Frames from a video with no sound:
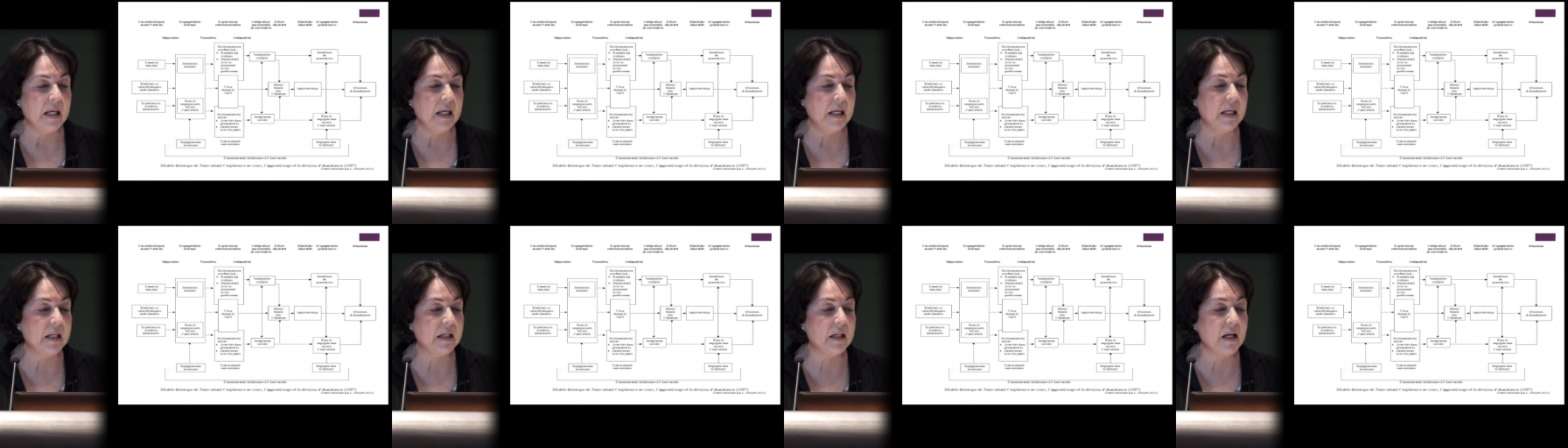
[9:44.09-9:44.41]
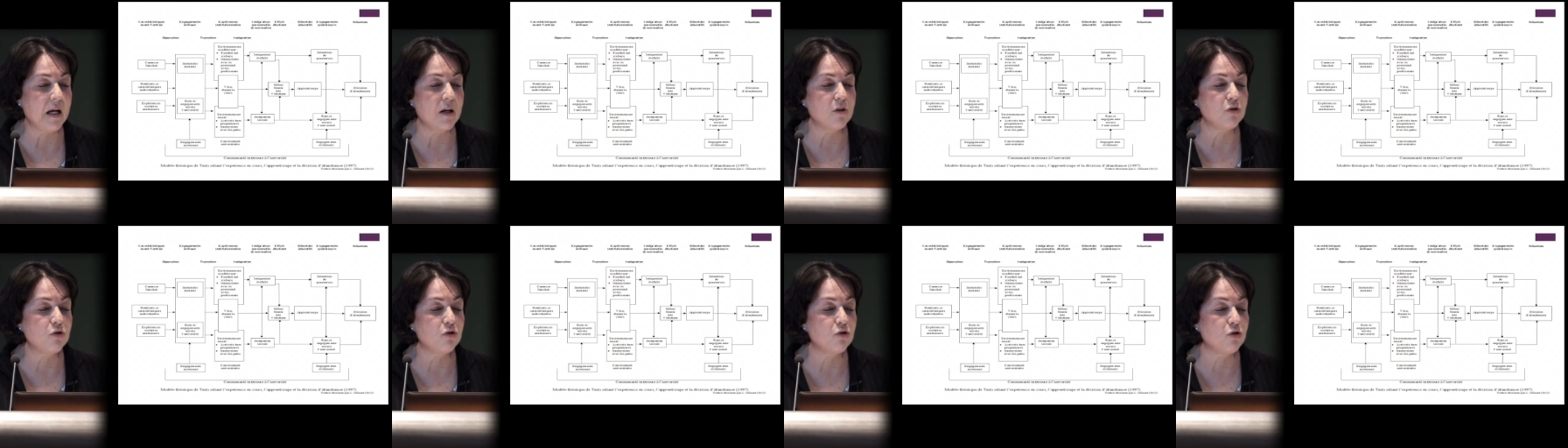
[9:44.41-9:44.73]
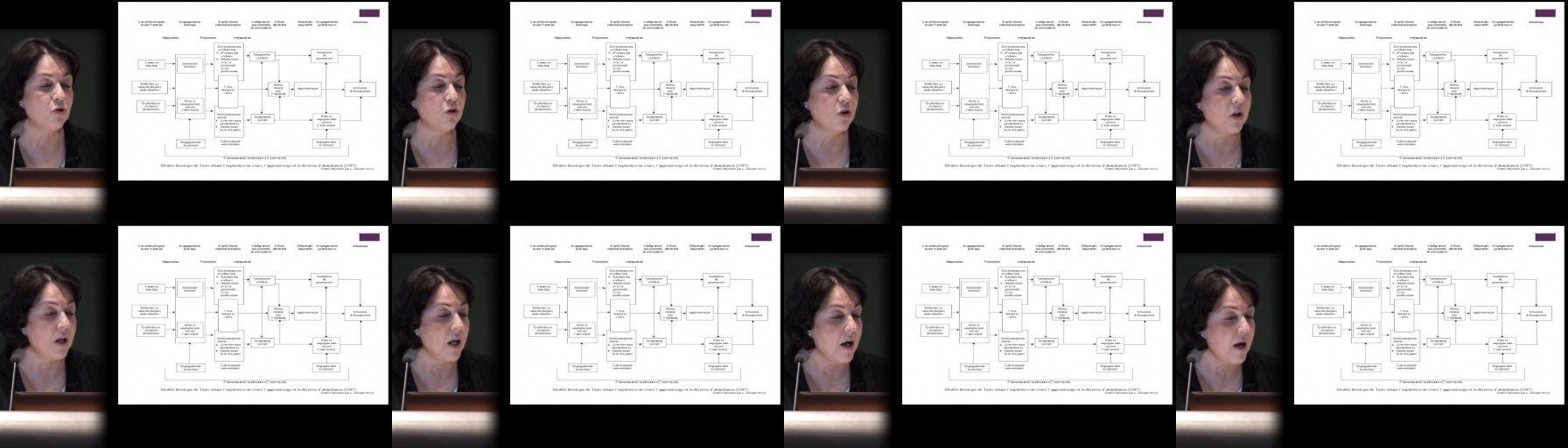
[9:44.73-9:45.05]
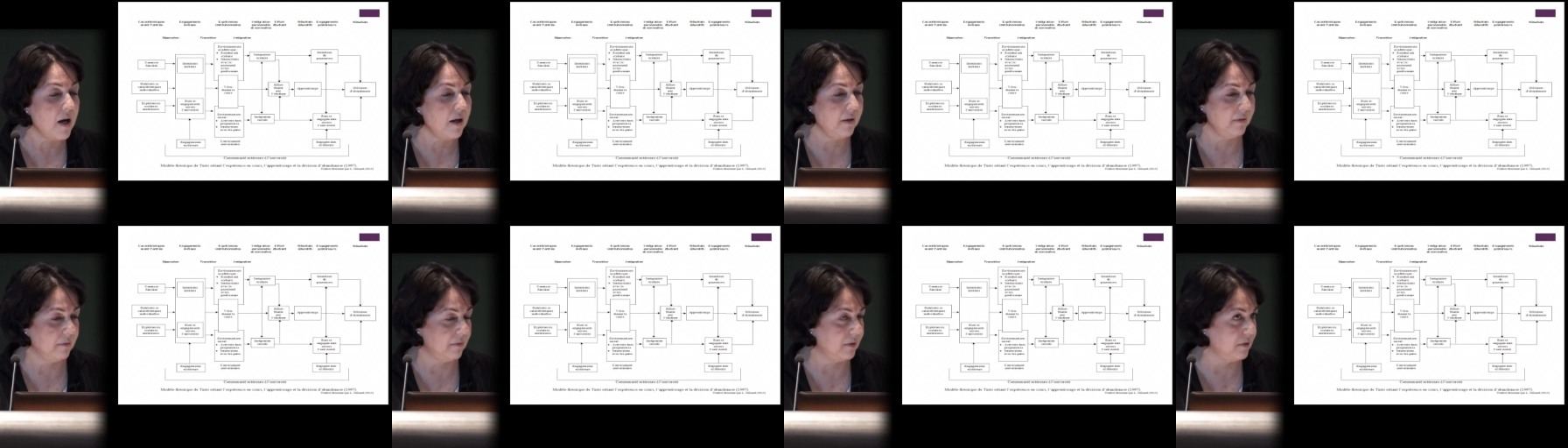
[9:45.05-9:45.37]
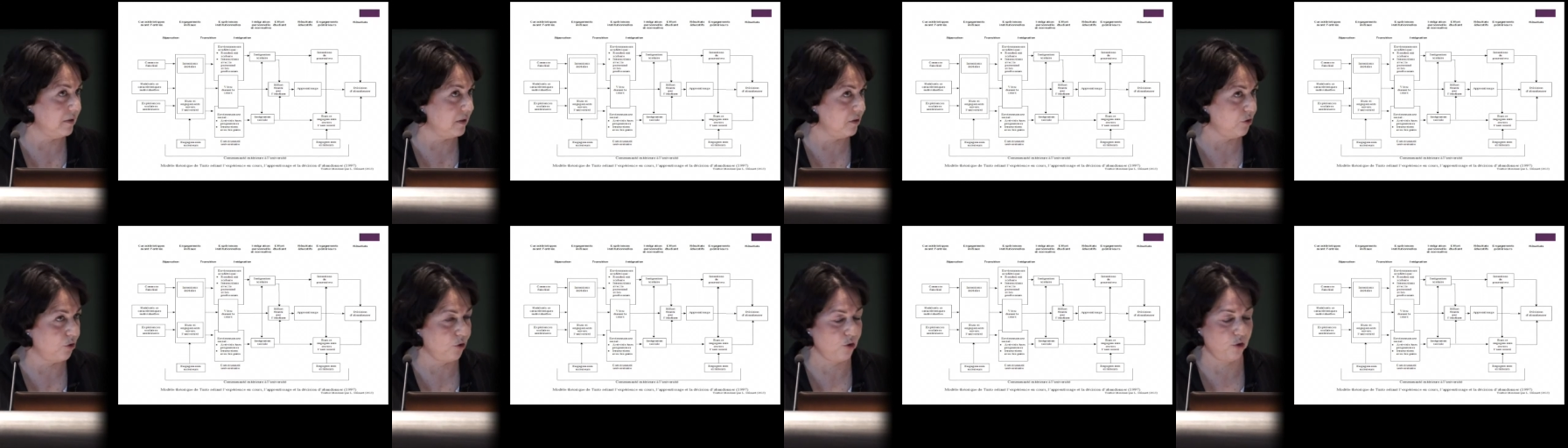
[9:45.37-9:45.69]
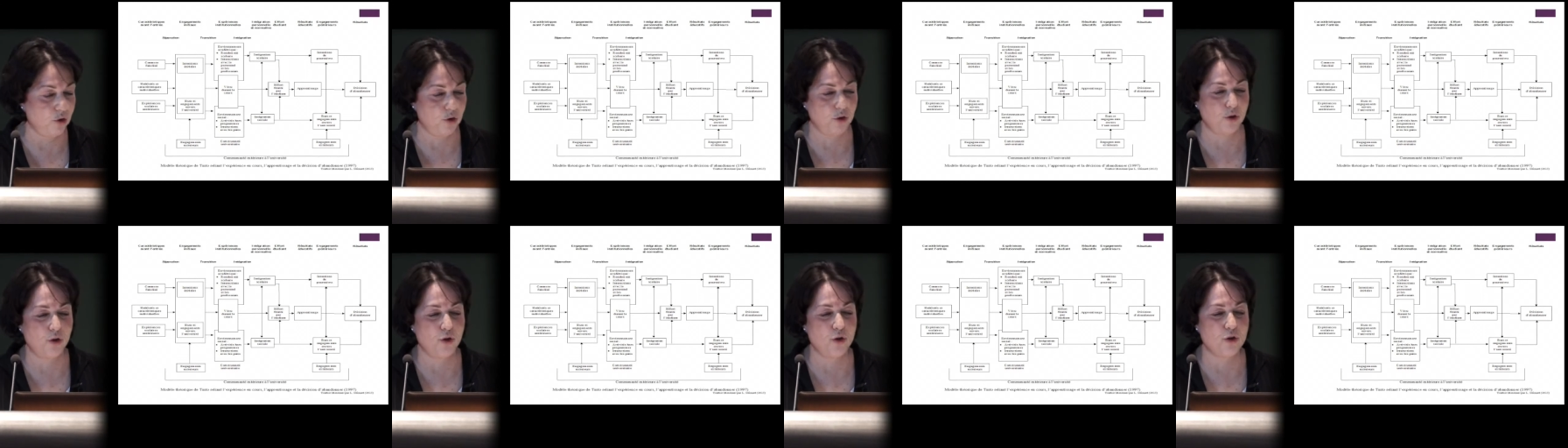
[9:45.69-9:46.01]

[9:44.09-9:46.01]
Et quand cela euh,